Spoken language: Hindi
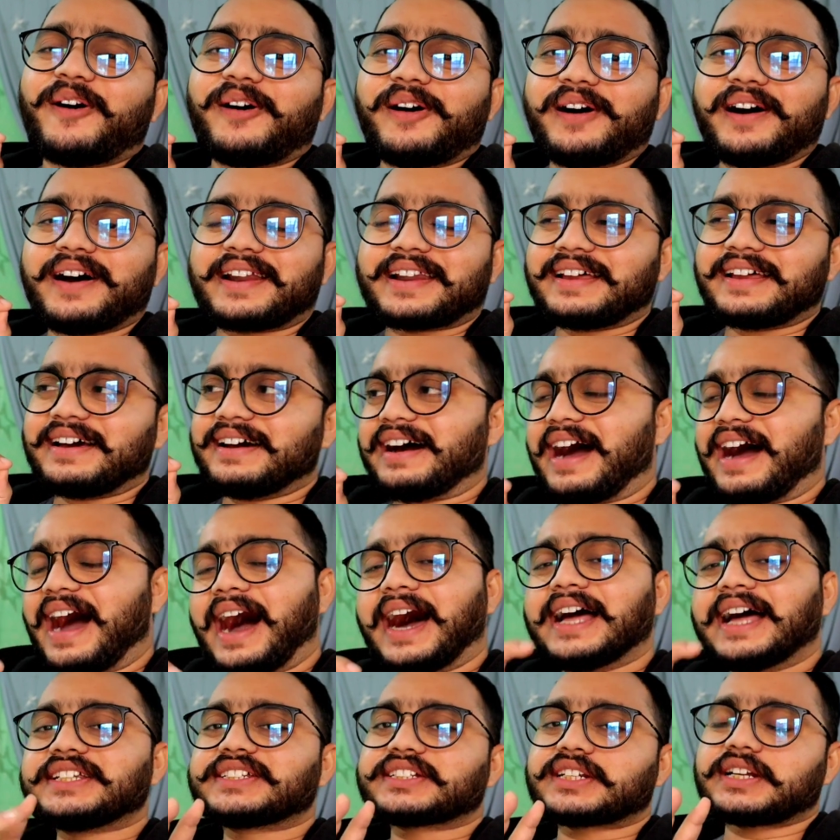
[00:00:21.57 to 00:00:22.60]
और
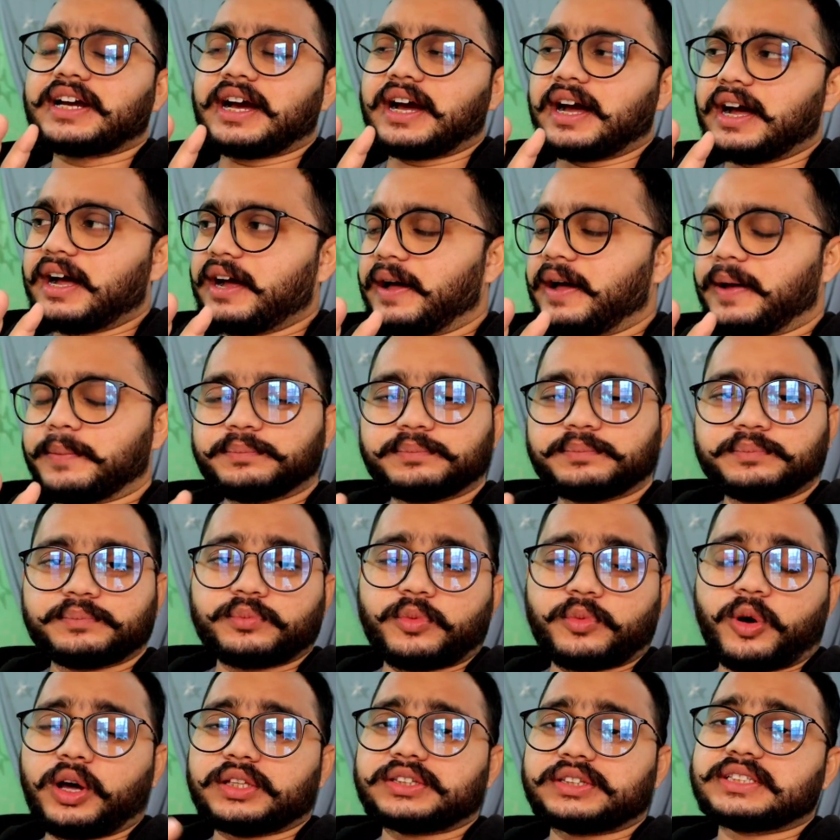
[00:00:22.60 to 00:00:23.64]
आज का हम
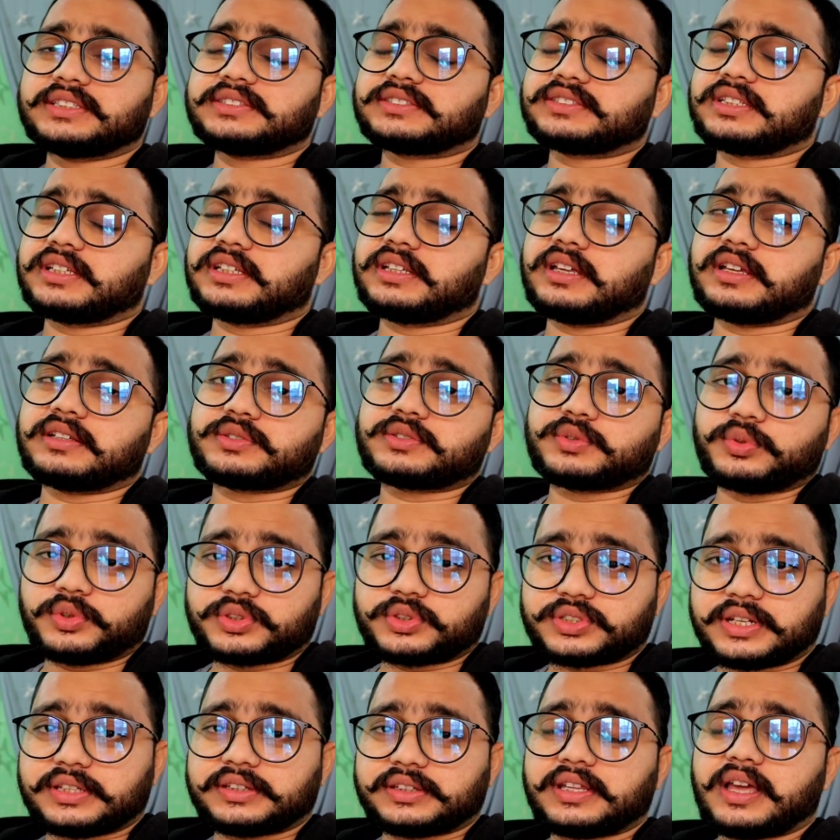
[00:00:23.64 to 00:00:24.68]
बहुत दिन से
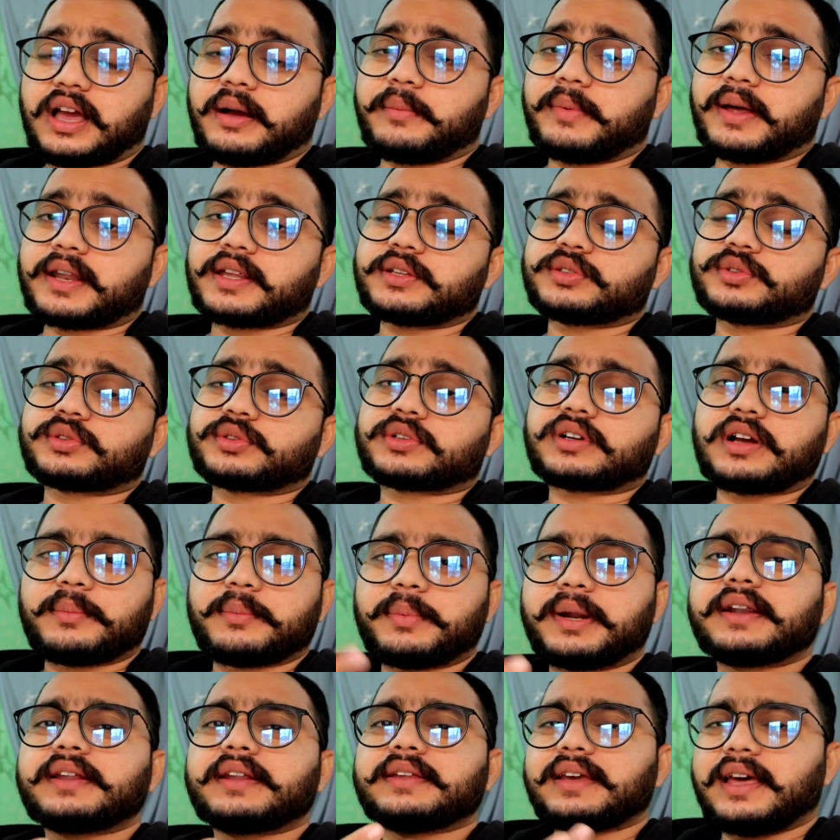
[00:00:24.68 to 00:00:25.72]
सोच रहे थे हमारा जो
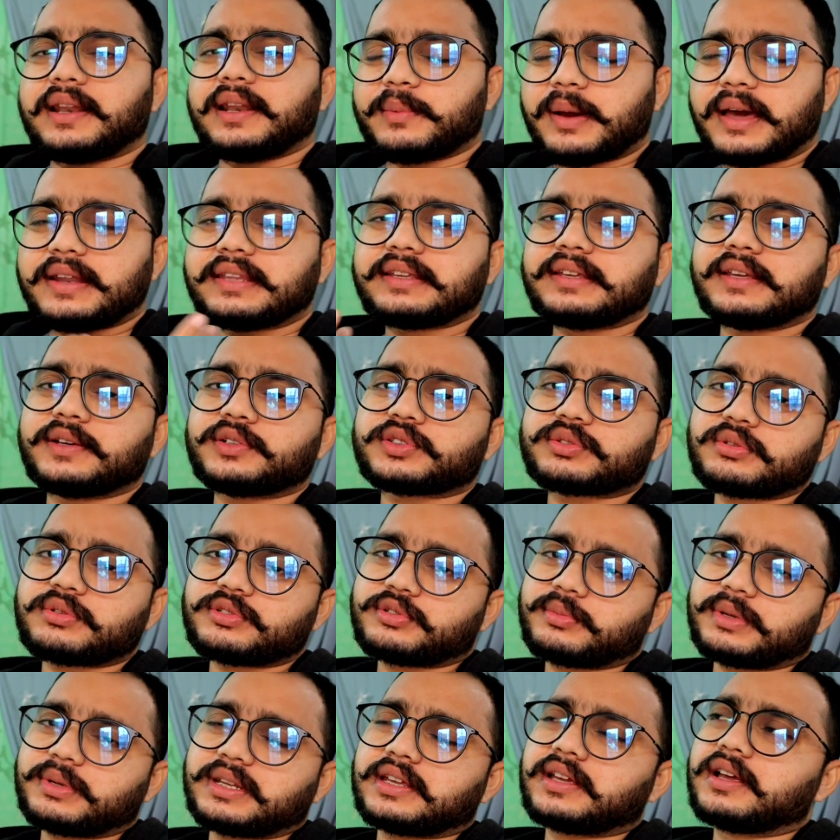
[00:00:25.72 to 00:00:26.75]
कबड़ नहीं अलमारी है उसमें
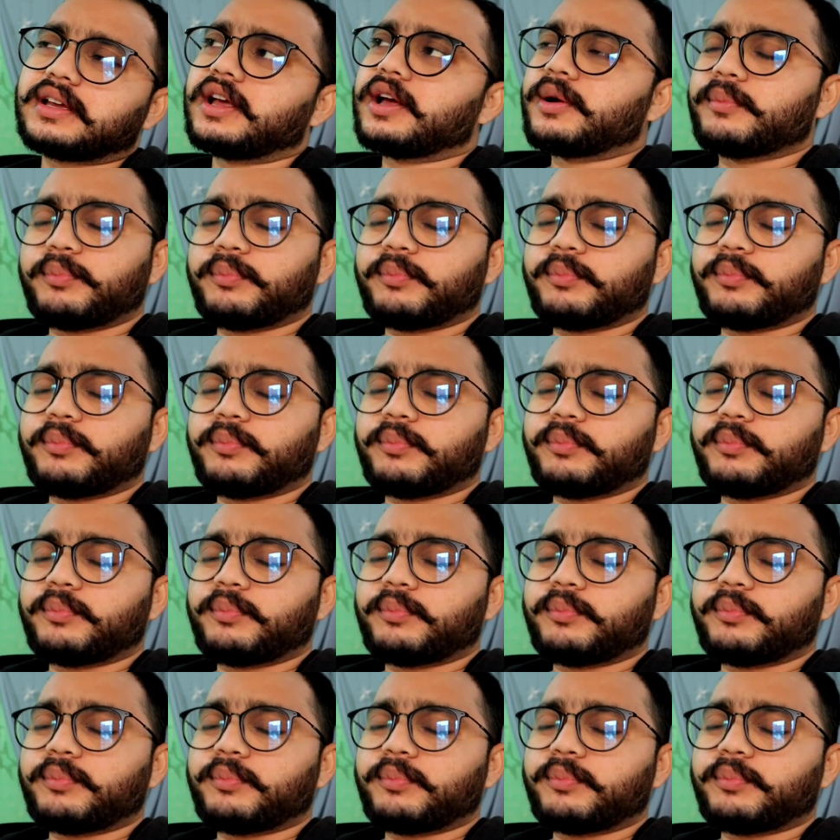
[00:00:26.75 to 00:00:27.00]
जो मेरे